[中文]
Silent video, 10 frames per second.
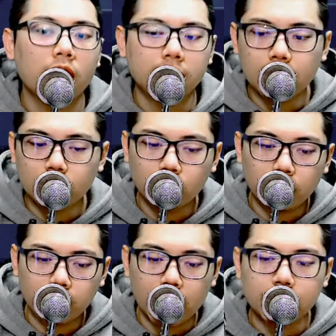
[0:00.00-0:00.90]
今年度
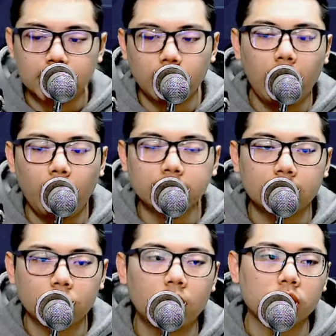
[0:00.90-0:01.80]
你不要想着哦，我整
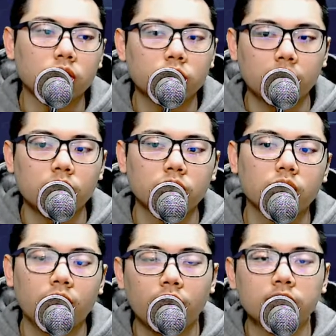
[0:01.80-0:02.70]
天冲来冲去冲来冲
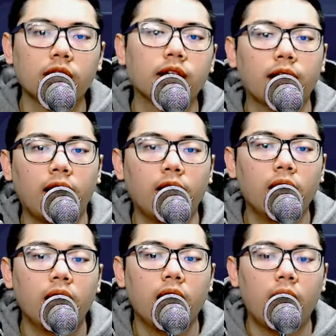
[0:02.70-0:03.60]
去，那风险很高。
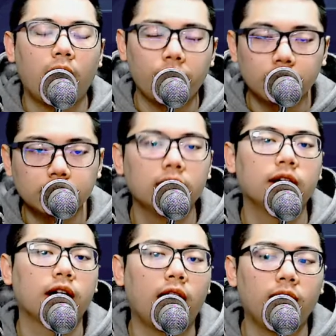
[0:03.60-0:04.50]
好，风险
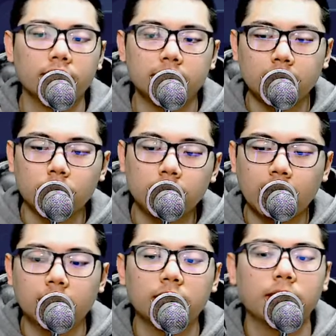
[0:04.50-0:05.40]
很高哦。今年度你一定
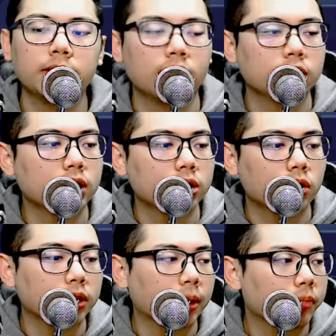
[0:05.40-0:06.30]
要特别特别小心这个
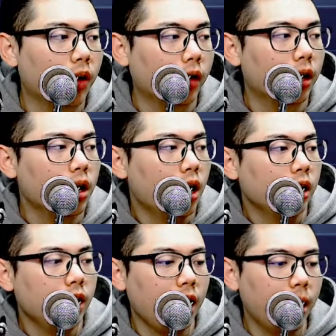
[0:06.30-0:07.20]
重点。OK，
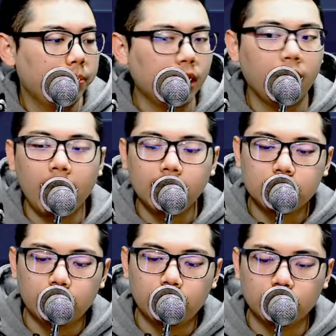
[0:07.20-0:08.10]
那不知道该
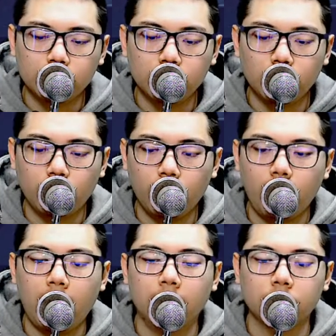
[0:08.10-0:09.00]
怎么去规
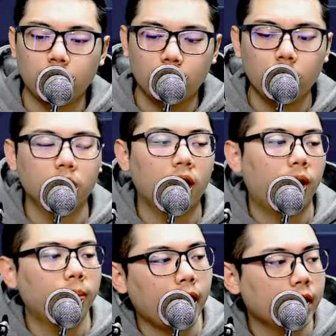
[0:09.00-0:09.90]
划选股的，
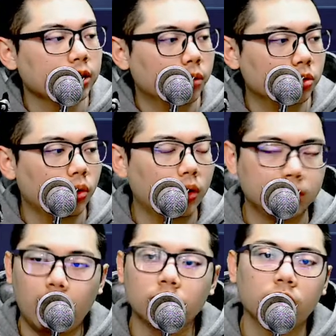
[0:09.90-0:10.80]
我不知道该怎么去做
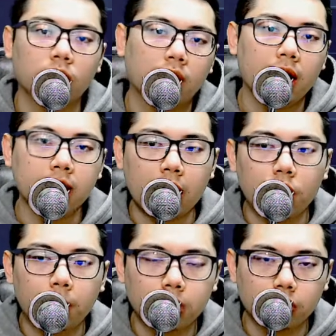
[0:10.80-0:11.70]
操作的，你可以加入
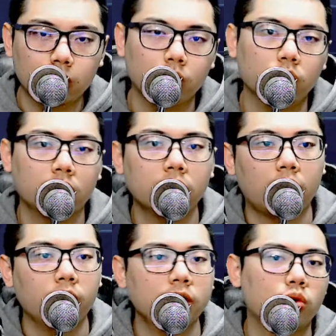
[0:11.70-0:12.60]
我们志愿群组，跟着
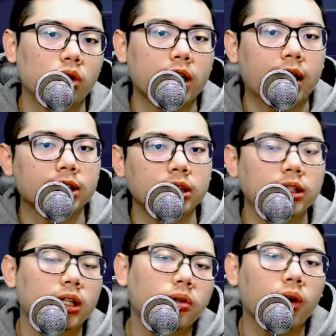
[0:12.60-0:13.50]
小鹿一起学习两只
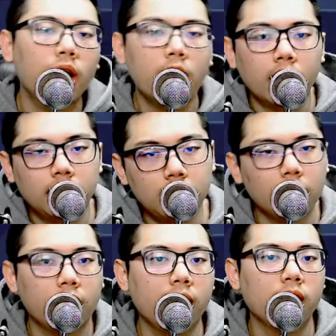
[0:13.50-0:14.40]
策略。你
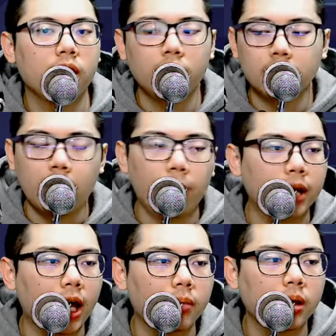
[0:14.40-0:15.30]
也可以留意一下我们
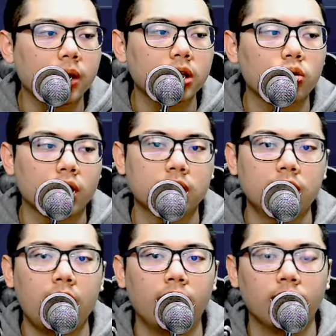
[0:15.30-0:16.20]
的 APP，随时
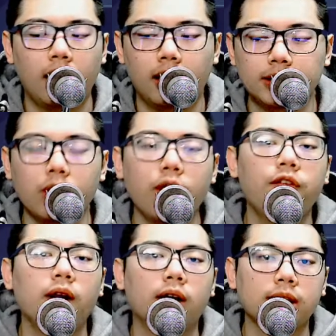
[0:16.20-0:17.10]
要呃三月
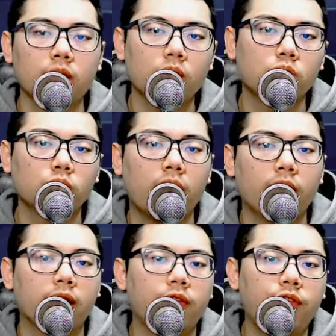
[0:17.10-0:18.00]
份哦，三月初要
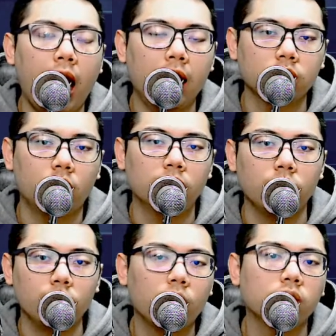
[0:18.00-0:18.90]
有一个发售的
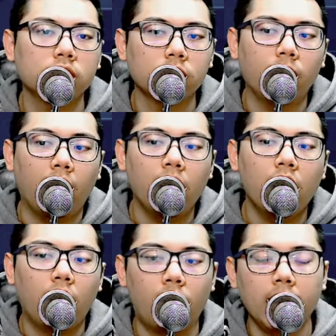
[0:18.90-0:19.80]
预购计划。
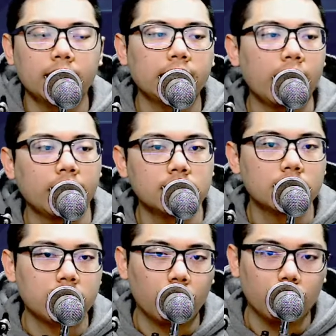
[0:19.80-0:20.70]
哦，欢迎大家跟
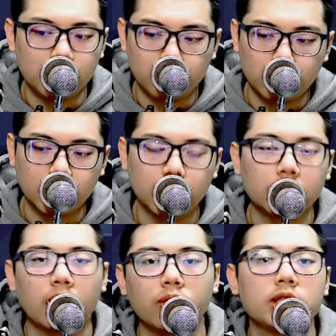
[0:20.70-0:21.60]
着小鹿一起学习，跟
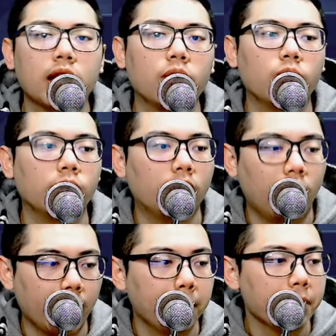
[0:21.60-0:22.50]
着小鹿一起来努力。
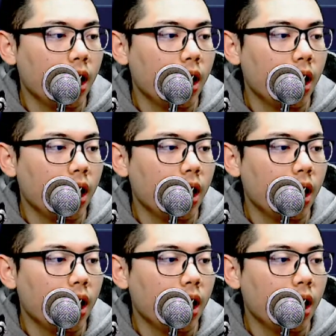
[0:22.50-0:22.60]
OK。